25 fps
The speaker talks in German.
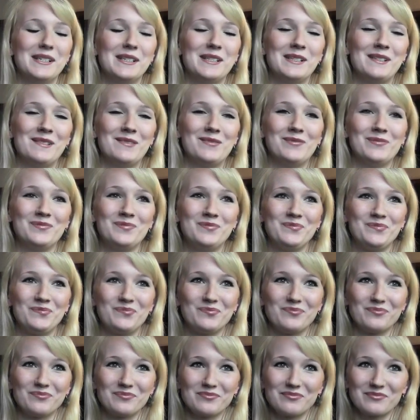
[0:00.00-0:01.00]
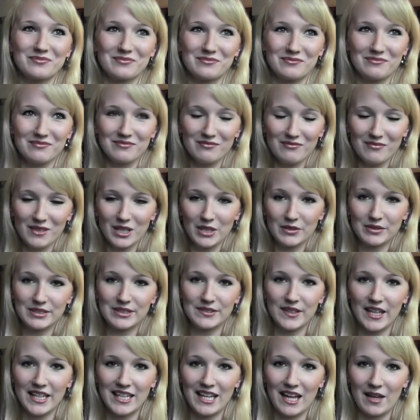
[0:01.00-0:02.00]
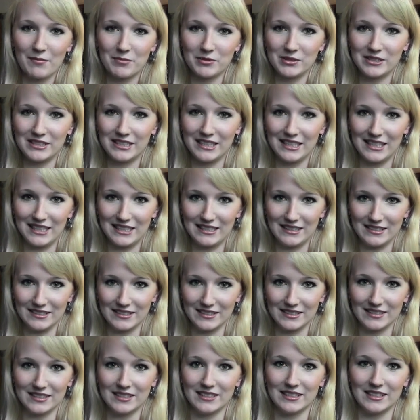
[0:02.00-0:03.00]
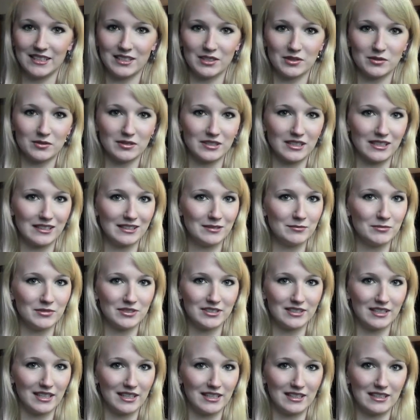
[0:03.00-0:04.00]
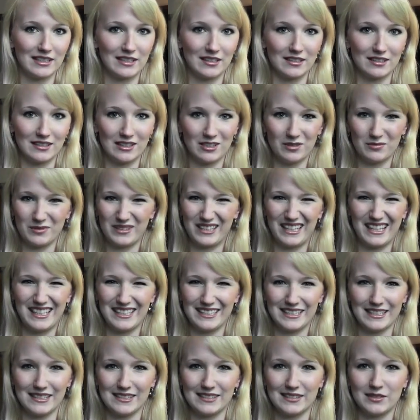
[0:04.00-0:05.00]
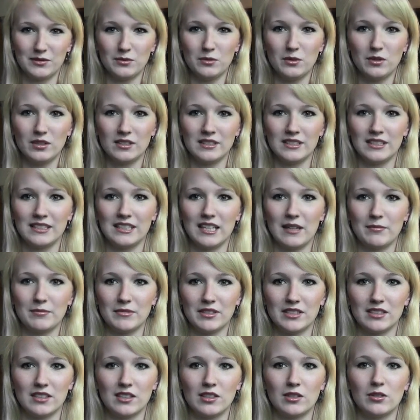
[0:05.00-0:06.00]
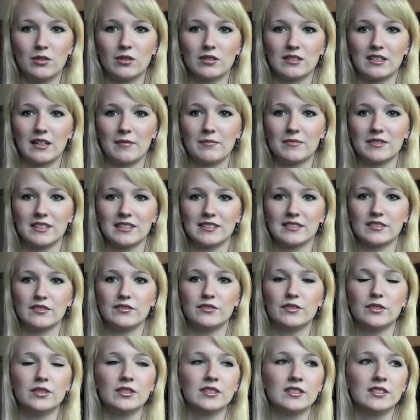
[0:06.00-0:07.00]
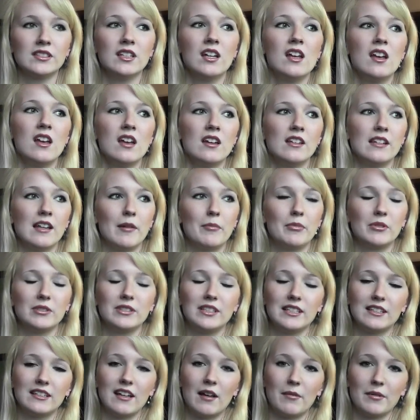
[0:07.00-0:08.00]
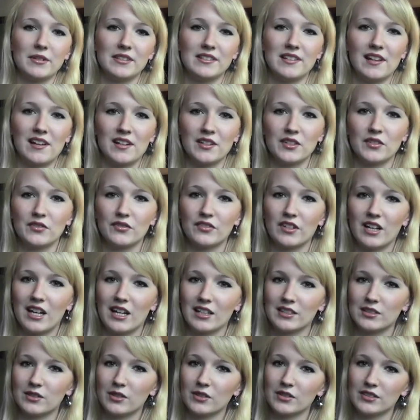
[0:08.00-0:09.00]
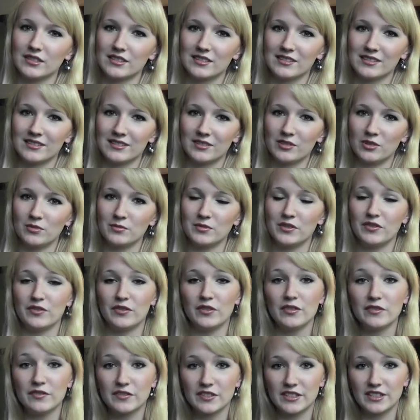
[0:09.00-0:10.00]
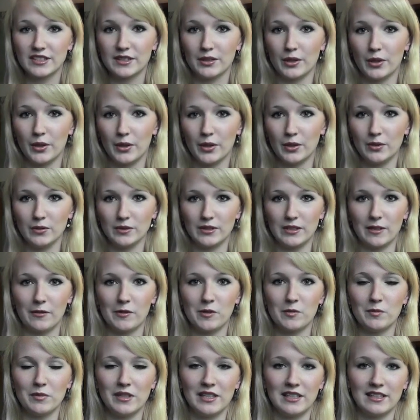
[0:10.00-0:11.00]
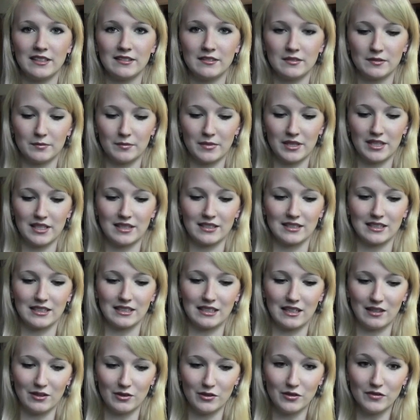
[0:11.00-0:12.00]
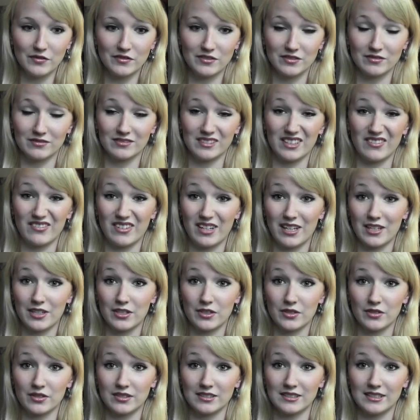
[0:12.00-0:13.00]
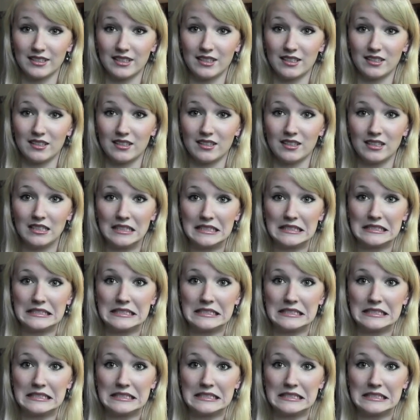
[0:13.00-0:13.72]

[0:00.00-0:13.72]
ähm, und zwar in der Apotheke. In der Drogerie müsst ihr, ich glaube, gar nicht erst suchen. Ich habe da geguckt, habe nichts gefunden. In der Apotheke habe ich nachgefragt, kosten so um die 50 Euro. Die habe ich mir dann mal gekauft und da war ich schon sehr,